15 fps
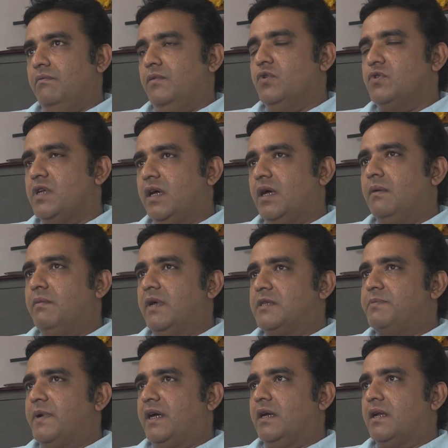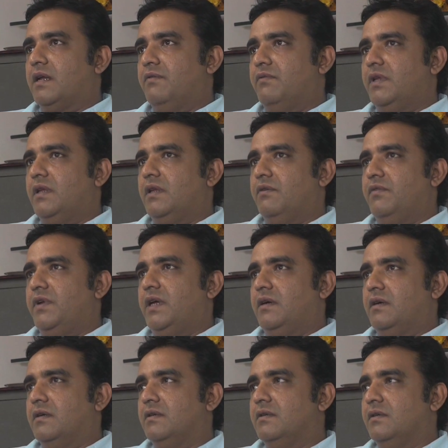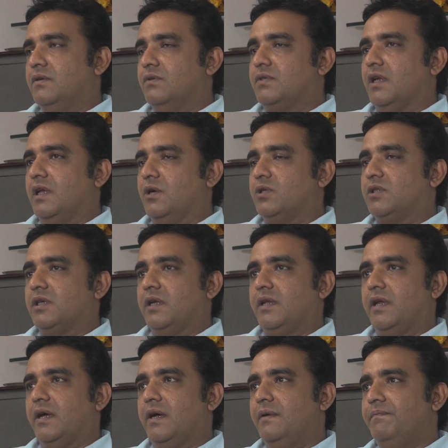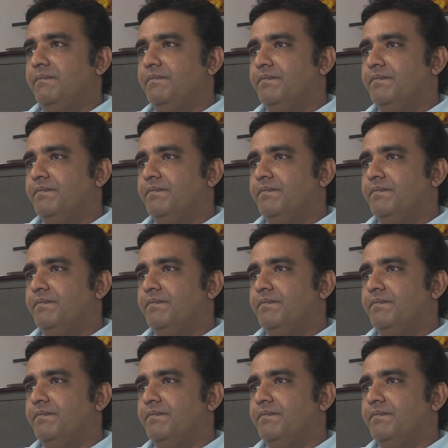म्यूज़िक हम एक्सपेक्ट कर रहे हैं विद इन अ वीक उसे लॉन्च करने का